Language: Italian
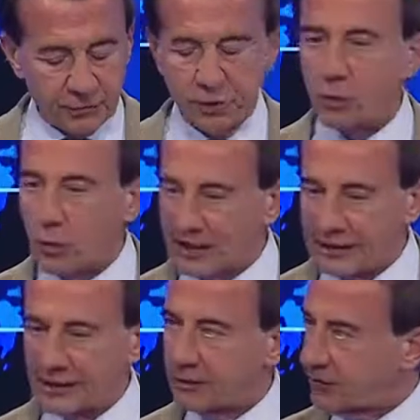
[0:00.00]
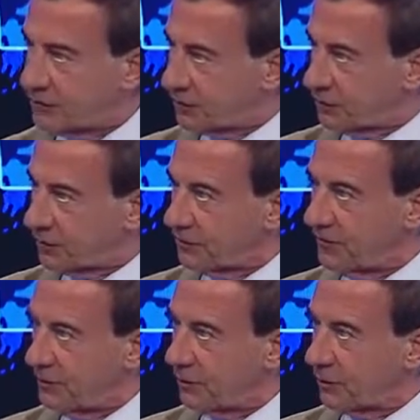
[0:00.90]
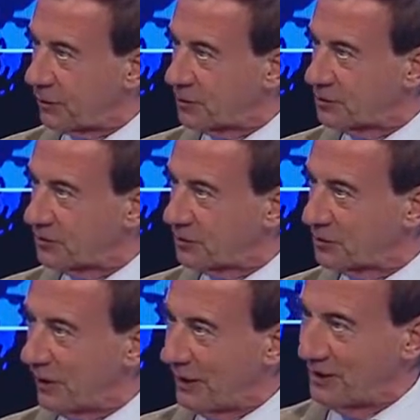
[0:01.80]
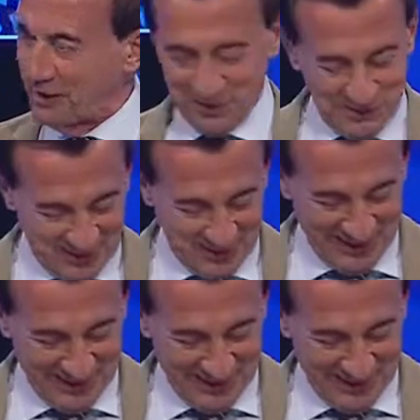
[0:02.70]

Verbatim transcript: 50 di questi sono film, correggimi se sbaglio. Sì.